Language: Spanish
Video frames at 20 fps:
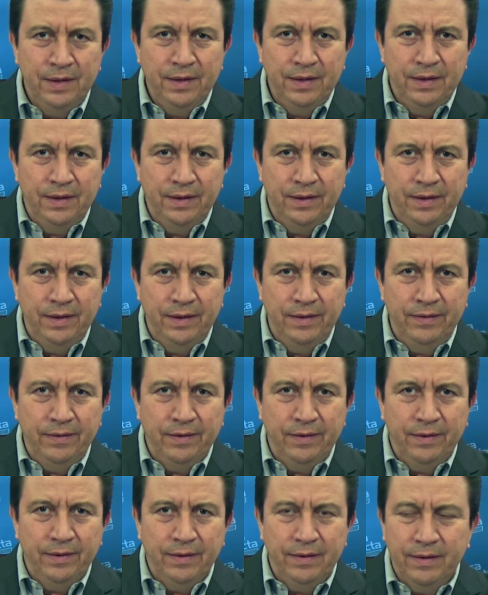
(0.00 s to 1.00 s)
y
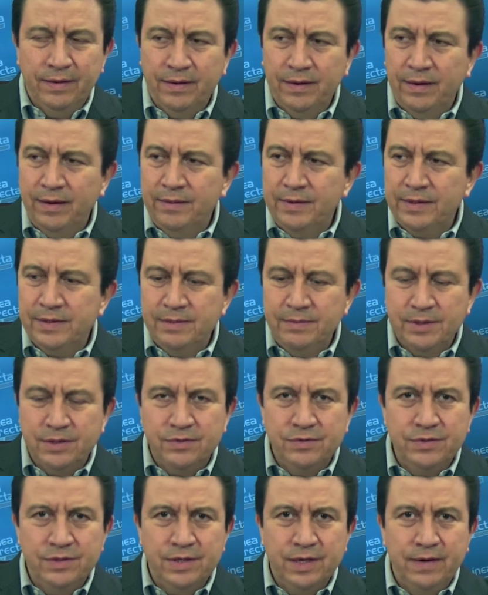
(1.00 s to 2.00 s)
a ver si me
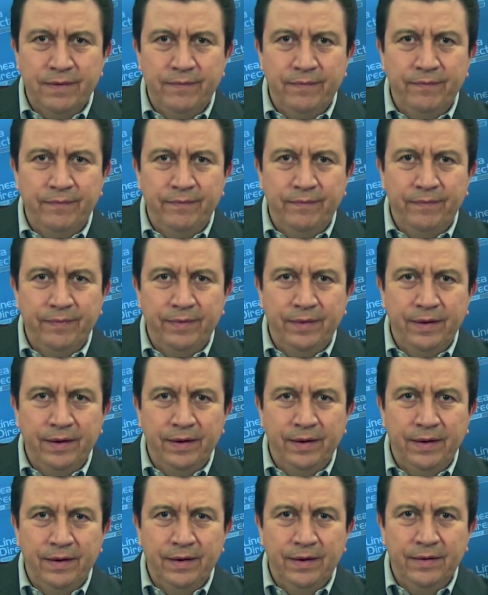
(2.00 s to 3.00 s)
escucha.
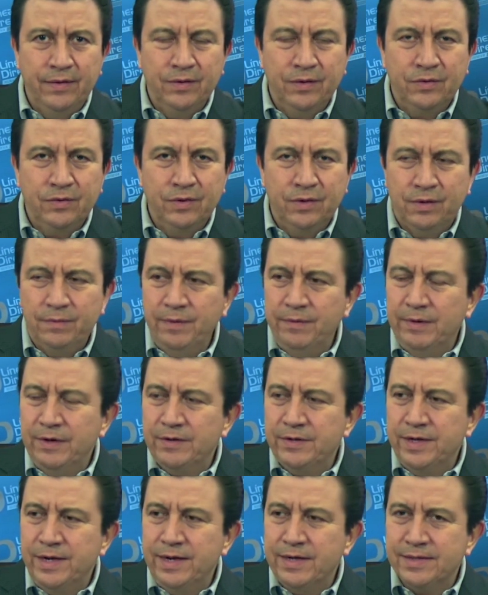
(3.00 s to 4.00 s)
doctor, muy
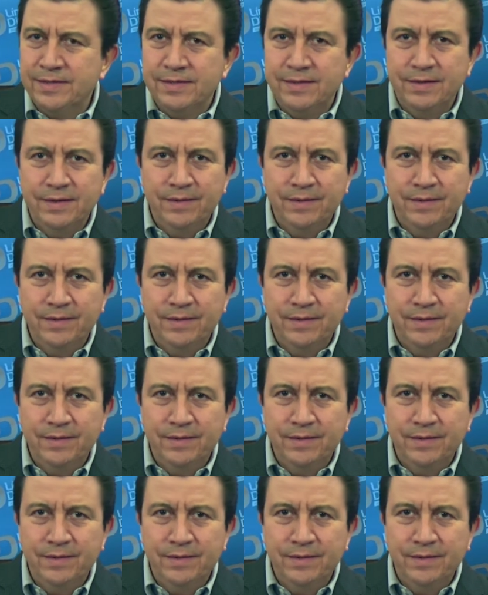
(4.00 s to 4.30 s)
buenos días.